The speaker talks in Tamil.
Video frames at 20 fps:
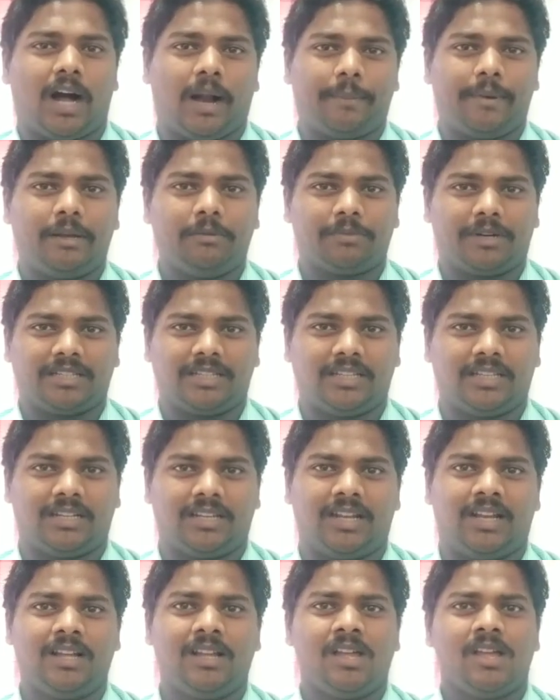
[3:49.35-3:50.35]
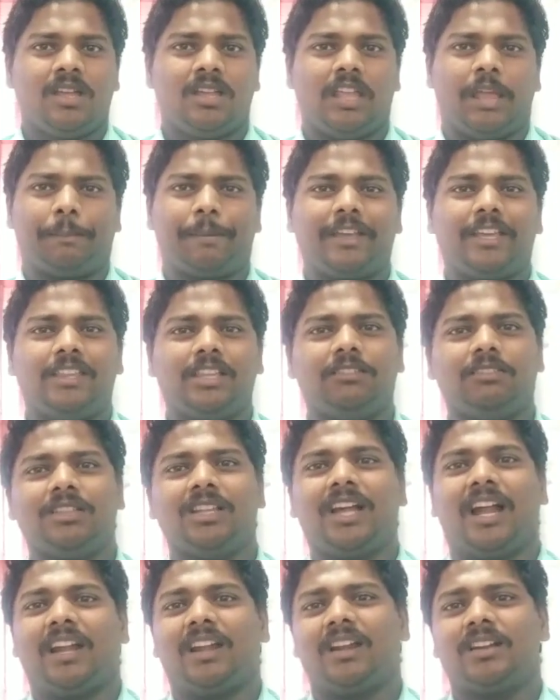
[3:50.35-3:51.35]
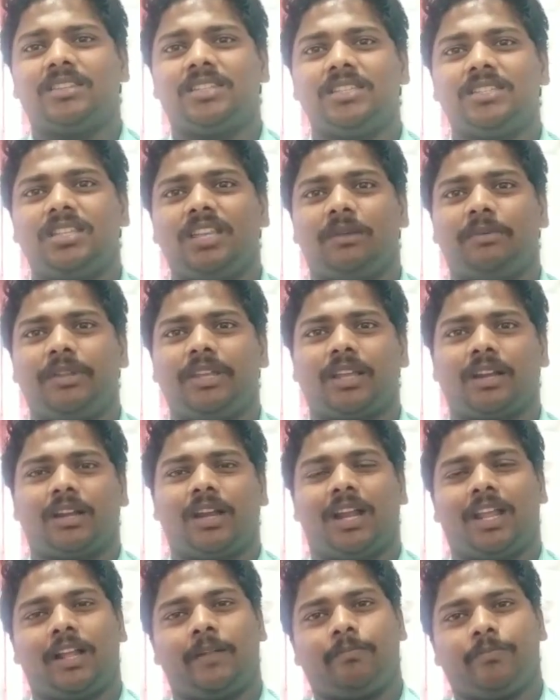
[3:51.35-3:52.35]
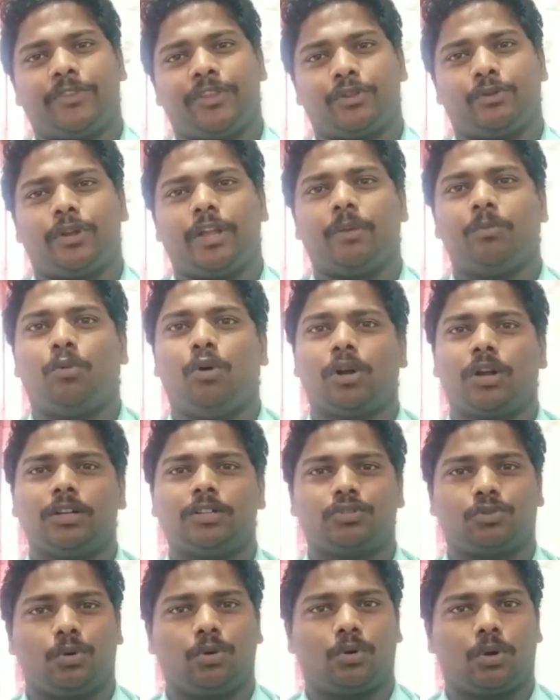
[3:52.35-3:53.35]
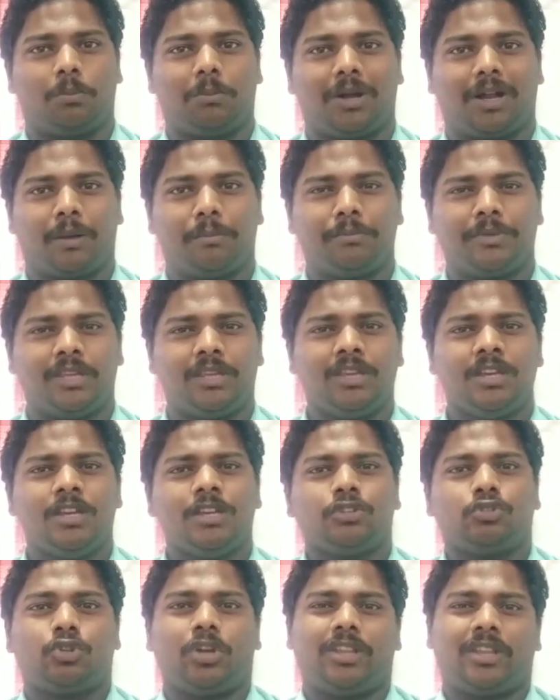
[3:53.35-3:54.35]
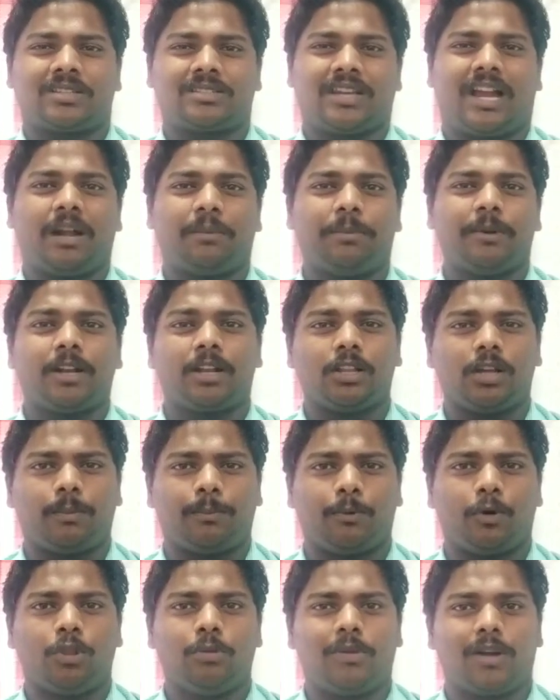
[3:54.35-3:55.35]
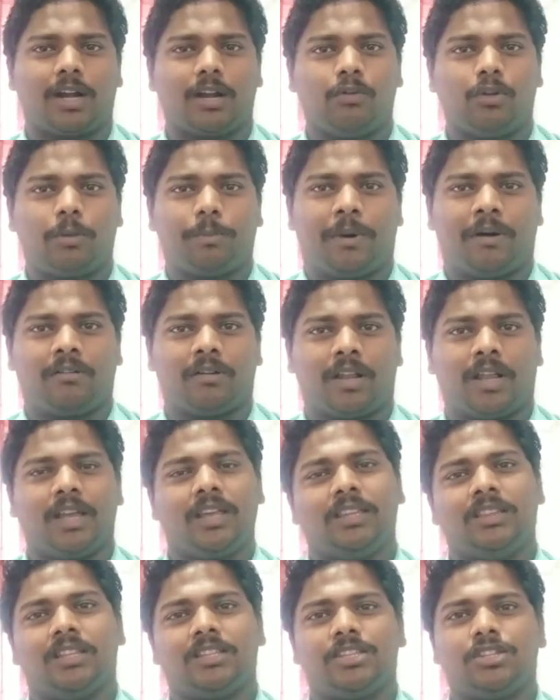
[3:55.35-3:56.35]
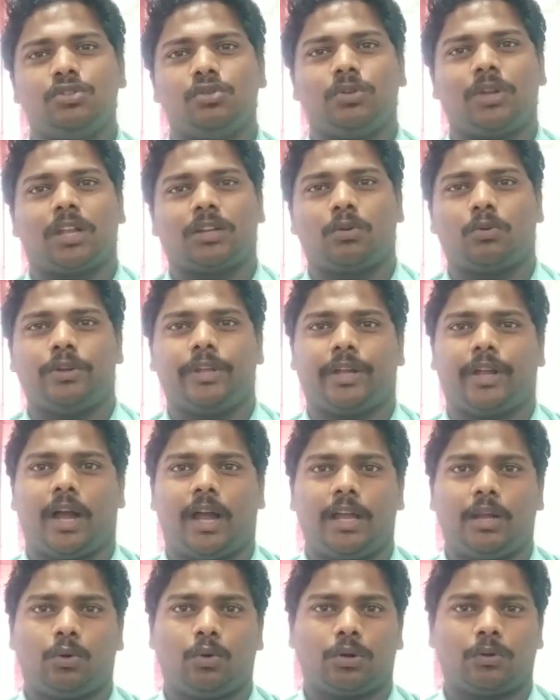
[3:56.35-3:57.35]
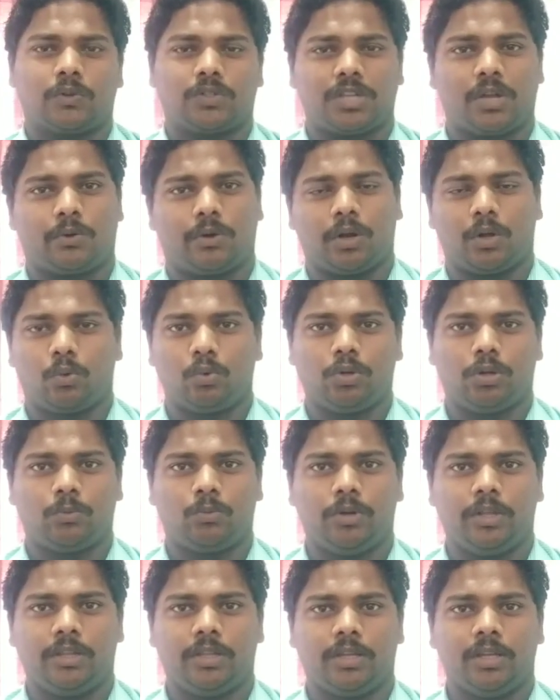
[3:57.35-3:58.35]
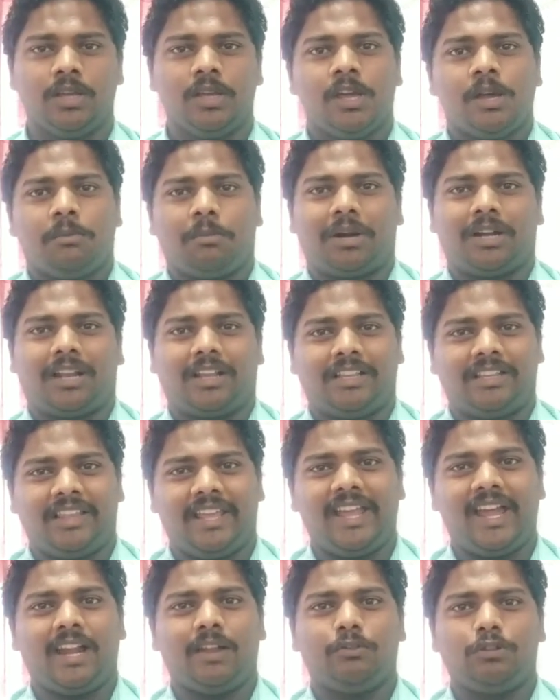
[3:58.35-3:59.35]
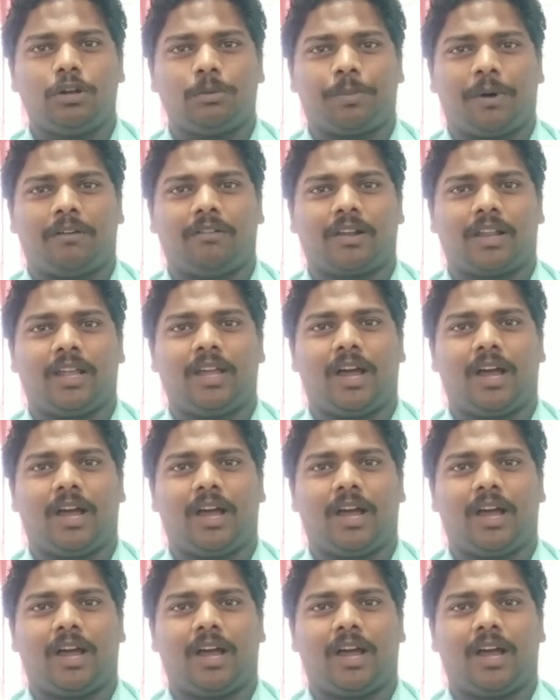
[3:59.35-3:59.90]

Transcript: அப்படின்னு பார்த்தீங்கன்னா இப்போ இது வந்து ஹண்ட்ரட் சிசி அப்படிங்கிறதுனால இதனுடைய போர் அண்ட் ஸ்ட்ரோக் ரொம்ப கம்மி ஸோ இதை ஸ்டார்ட் பண்ணுறதுக்கு போதுமான அளவுக்கு பவரை இந்த சின்னூண்டா இருக்கக்கூடிய காயில் கோர் வச்சு அவங்களால கொடுக்க முடியுது பட் இதே அளவுக்கு பவரை